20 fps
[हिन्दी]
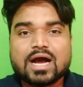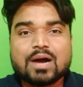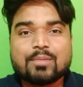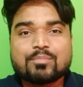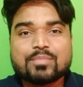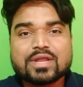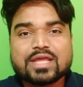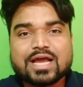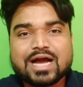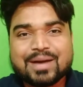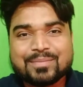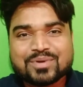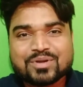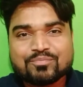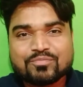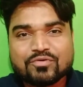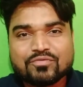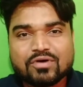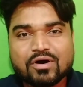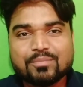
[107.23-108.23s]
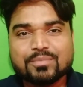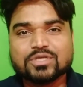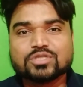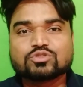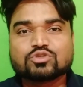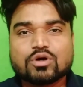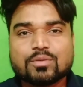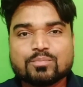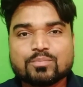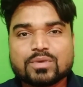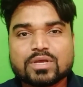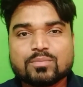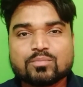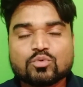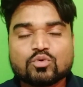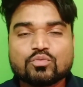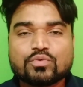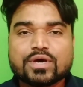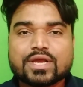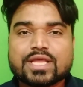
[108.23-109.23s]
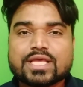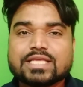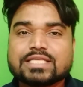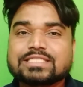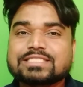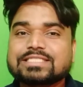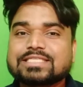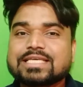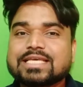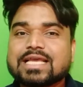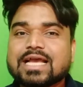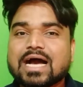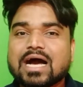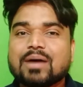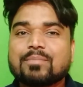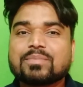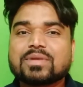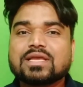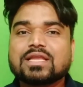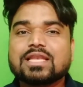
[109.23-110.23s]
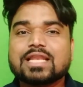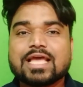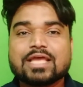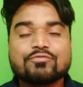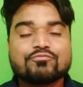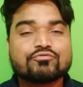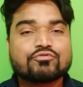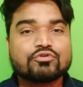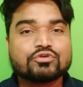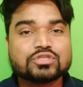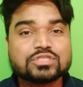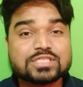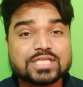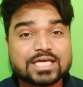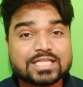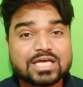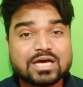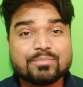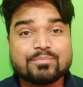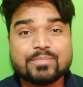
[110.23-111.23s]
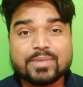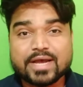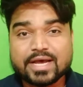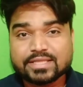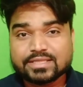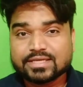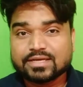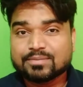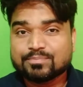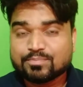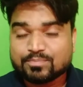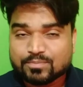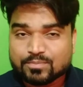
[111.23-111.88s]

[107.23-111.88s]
अपने आप की परफॉर्मेंस को इंप्रूव करें ये आपकी लाइफ को ज्यादा बेहतर